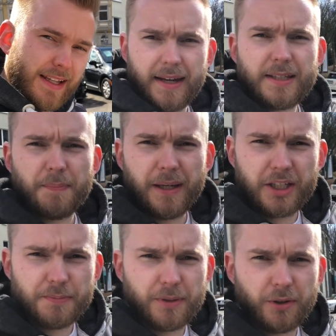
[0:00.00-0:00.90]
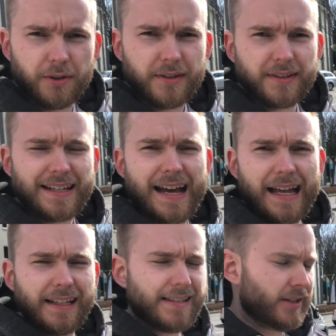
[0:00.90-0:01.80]
S-Package bedeutet
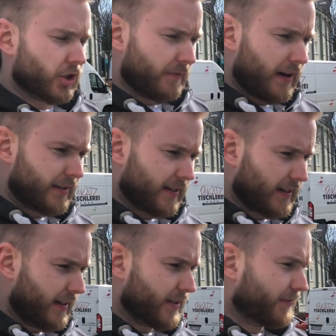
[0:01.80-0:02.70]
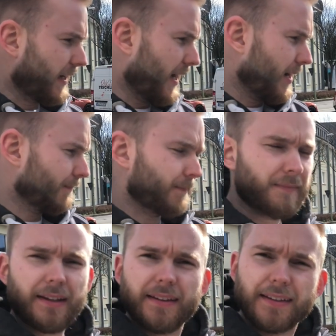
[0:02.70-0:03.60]
alles in schwarz. Das heißt, wir
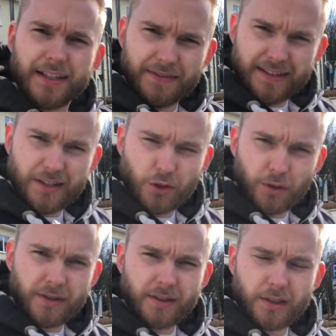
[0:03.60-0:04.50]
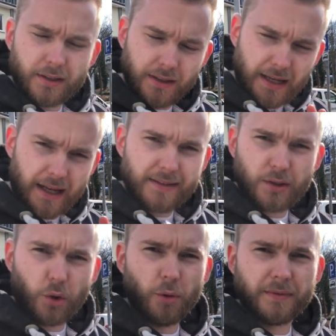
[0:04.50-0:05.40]
haben das, was ihr sonst als
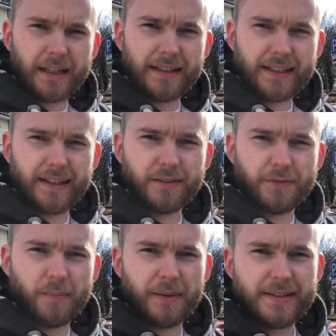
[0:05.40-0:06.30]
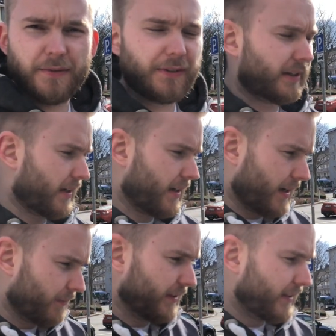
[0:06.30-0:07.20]
Chromteile kennt vom Pacifica,
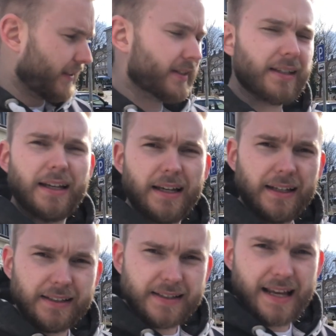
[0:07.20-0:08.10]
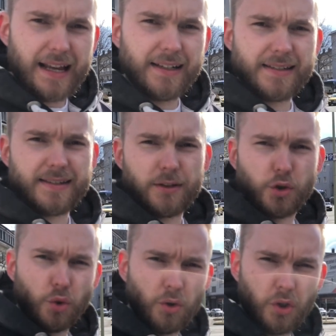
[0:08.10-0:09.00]
haben wir hier nicht. Hier ist alles
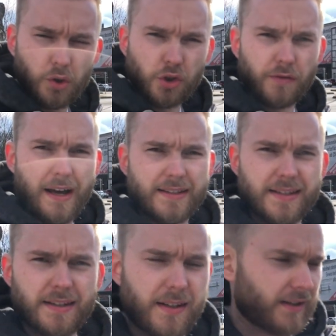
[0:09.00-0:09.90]
dunkel und schwarz.